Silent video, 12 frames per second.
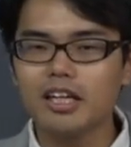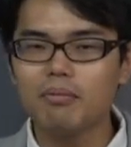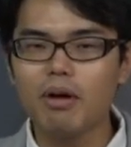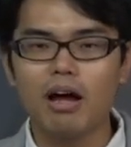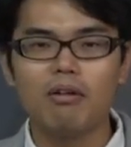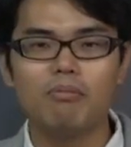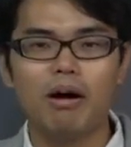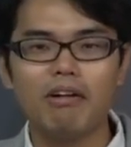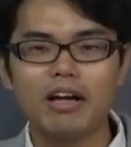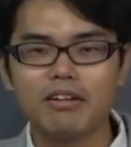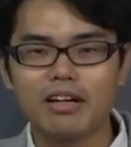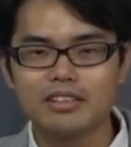いけば場
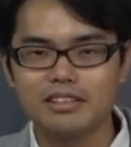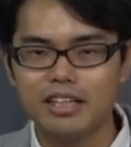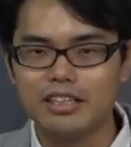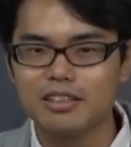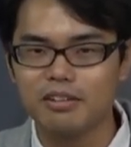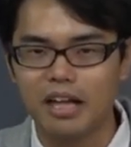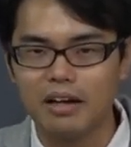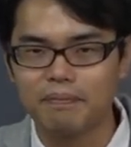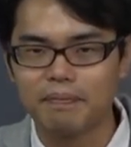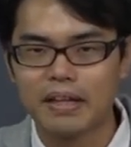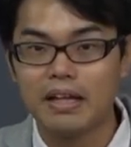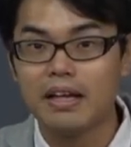合の数できそうだ。
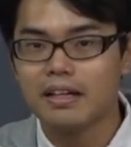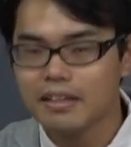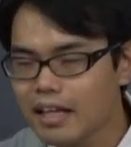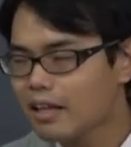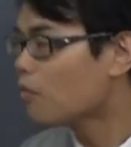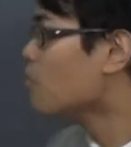ただ